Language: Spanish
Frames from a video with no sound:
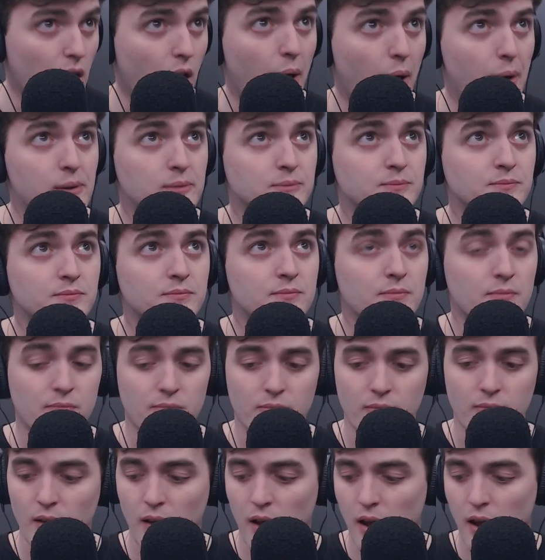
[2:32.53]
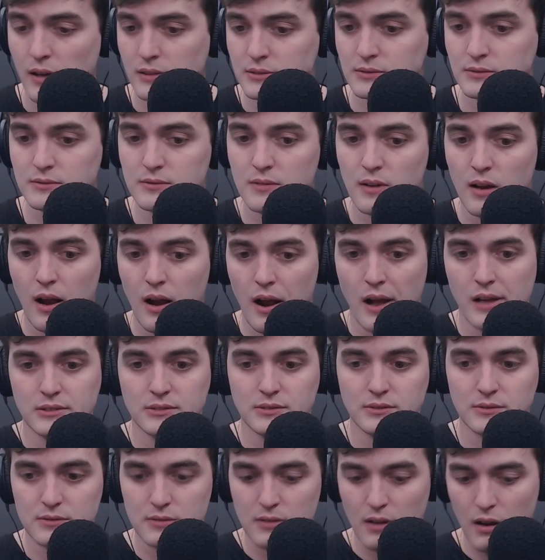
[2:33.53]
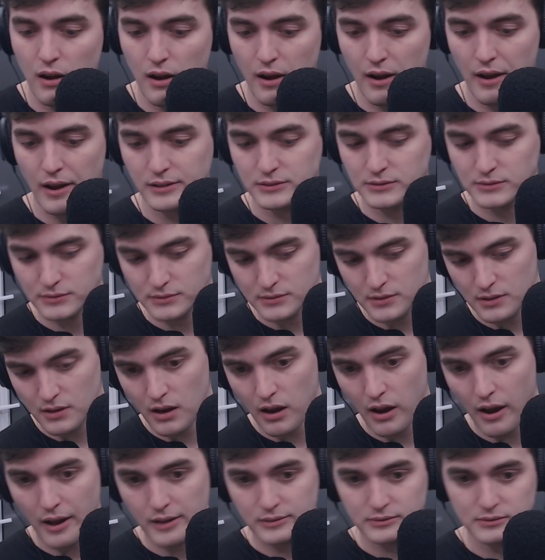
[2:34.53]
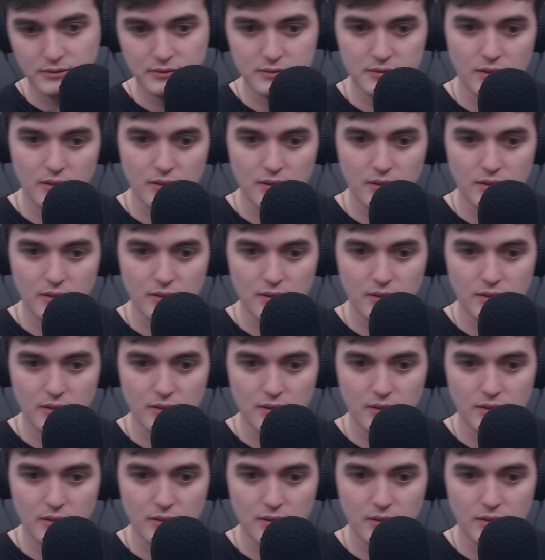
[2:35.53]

Es ese blanco, sucio que le